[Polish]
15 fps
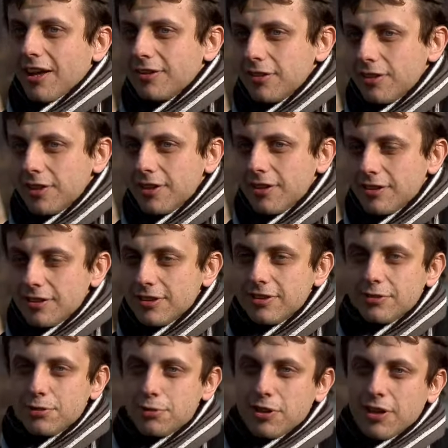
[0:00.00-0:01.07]
No i,
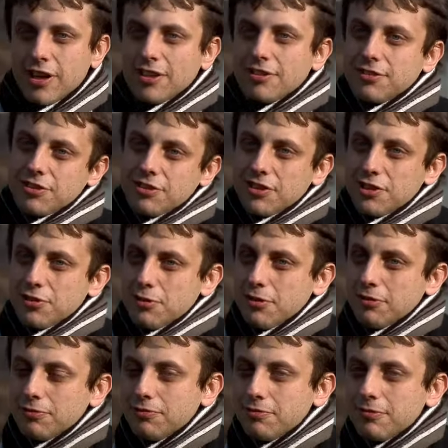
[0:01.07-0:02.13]
i drugi raz się zdarzyło,